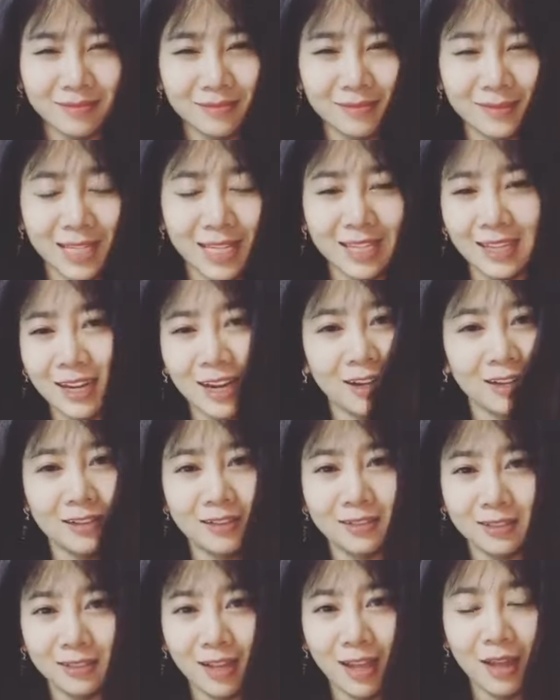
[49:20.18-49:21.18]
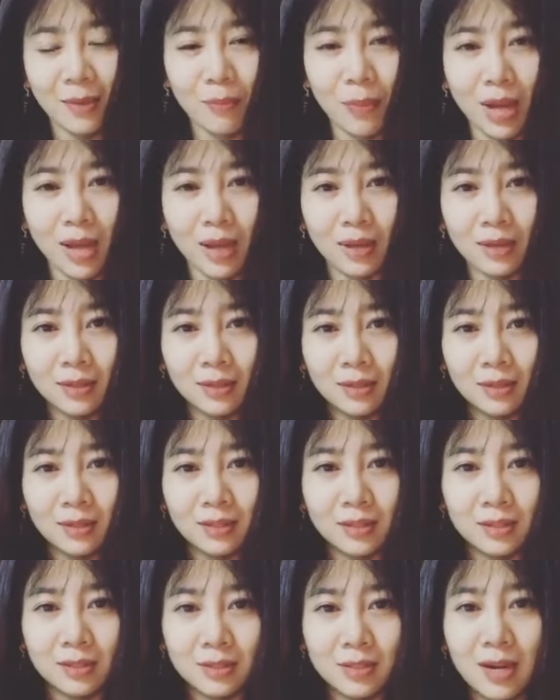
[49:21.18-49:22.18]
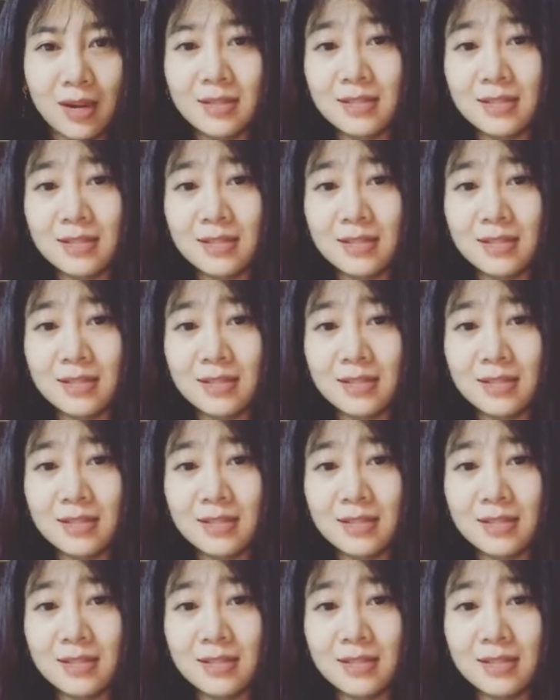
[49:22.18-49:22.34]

cái gì đó để mà trời